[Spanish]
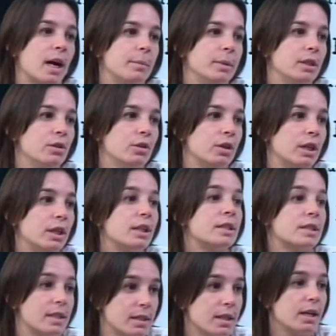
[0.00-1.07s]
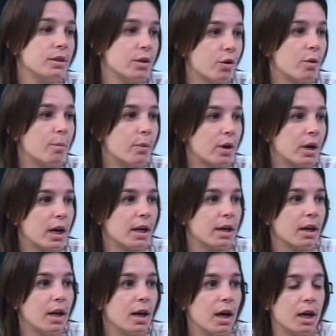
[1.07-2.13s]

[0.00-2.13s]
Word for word: camino es necesario convocar